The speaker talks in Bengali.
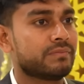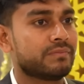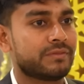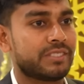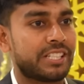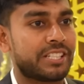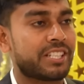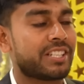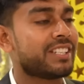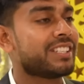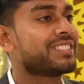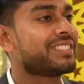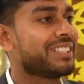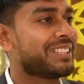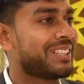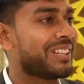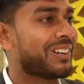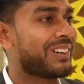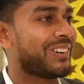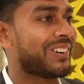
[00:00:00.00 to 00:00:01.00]
এটা নিয়ে
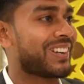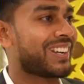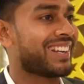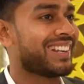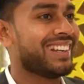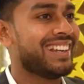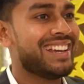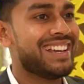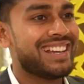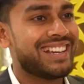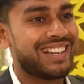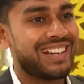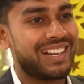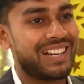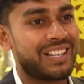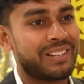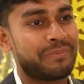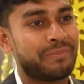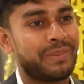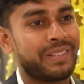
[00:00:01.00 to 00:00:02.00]
চিন্তা করার
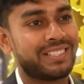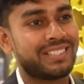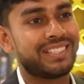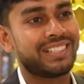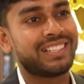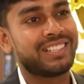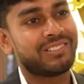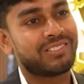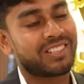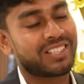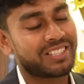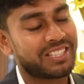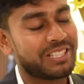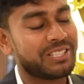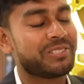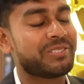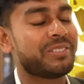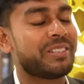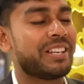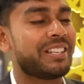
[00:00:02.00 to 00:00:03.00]
আর বেসিকলি ওনার
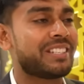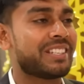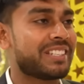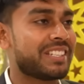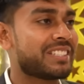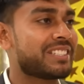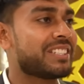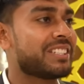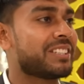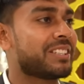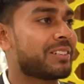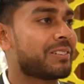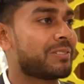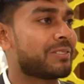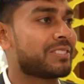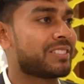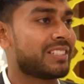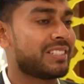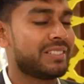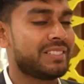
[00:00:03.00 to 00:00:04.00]
তিনজনই এটা নিয়ে চিন্তা
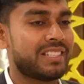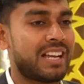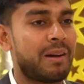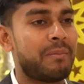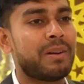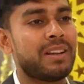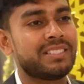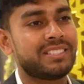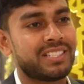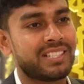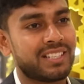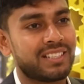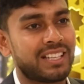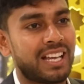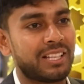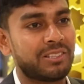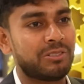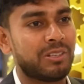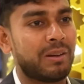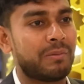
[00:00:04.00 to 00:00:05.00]
করছে আমার যেটা
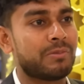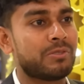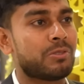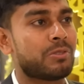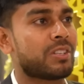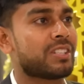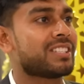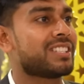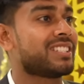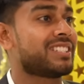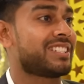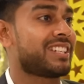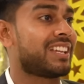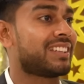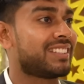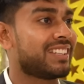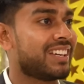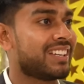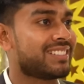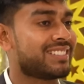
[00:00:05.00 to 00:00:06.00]
দায়িত্ব আমি ওনাদের
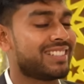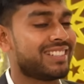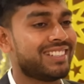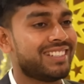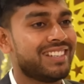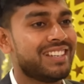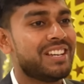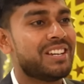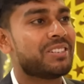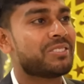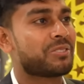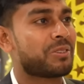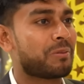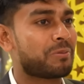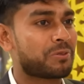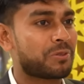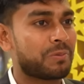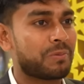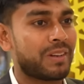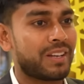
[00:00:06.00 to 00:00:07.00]
সাথে আছি সব
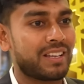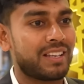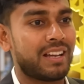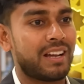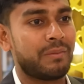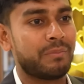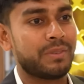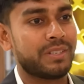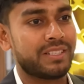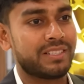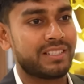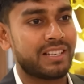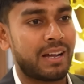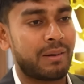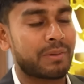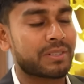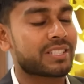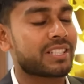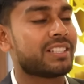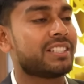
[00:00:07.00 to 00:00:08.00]
সময় আমি
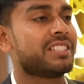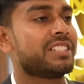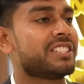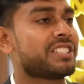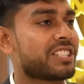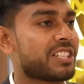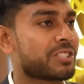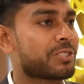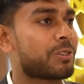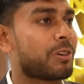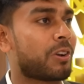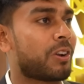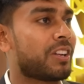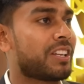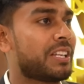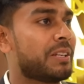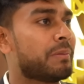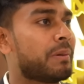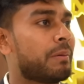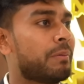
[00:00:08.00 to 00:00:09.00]
আমার সাথে ডিসকাস করা
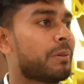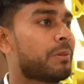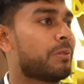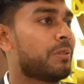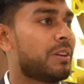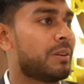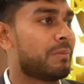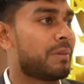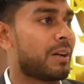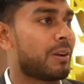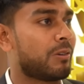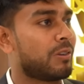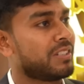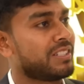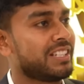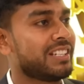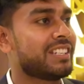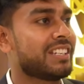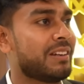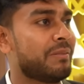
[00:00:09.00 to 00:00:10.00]
কিভাবে করলে ভালো হয়
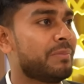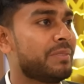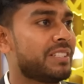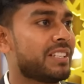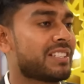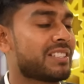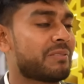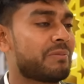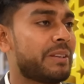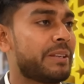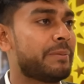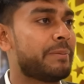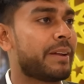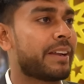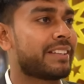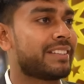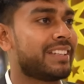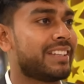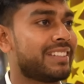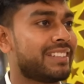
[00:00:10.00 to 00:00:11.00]
সেটা আমি জাস্ট ফিডব্যাক
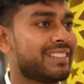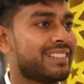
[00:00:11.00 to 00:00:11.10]
দিই